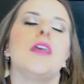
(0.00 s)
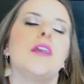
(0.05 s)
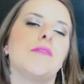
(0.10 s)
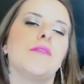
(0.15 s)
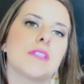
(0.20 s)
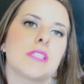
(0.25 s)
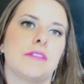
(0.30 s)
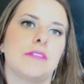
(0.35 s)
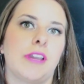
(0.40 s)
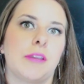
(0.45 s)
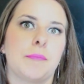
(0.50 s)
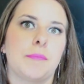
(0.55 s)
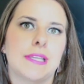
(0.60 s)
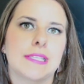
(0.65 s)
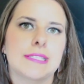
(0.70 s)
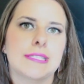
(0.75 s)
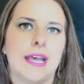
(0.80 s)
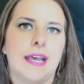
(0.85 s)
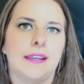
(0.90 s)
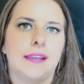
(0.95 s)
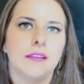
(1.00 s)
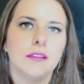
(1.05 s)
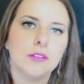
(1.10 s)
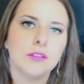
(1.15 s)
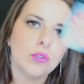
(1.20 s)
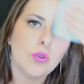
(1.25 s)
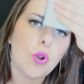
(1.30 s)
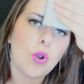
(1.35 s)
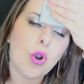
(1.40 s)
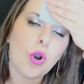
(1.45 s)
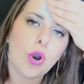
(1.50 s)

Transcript: E você vai passar no